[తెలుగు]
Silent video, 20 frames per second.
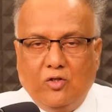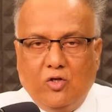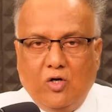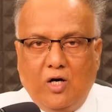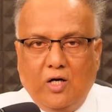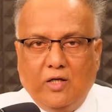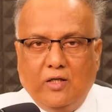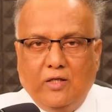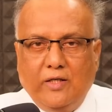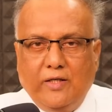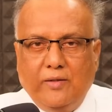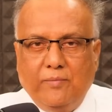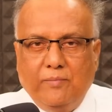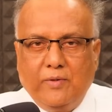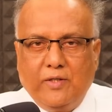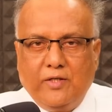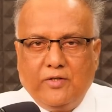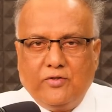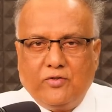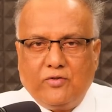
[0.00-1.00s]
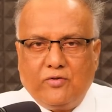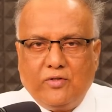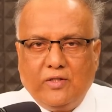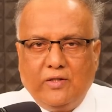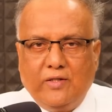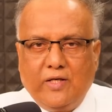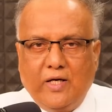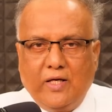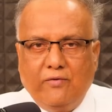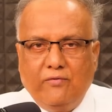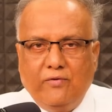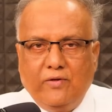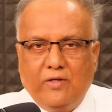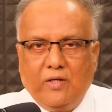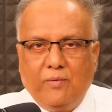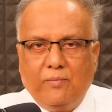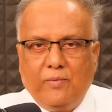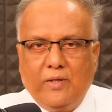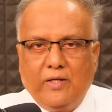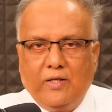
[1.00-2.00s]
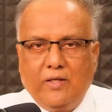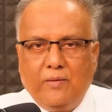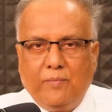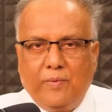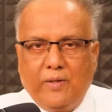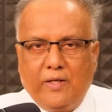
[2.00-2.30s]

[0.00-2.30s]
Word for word: గాడ్లీ మినిస్ట్రీ దైవికమైన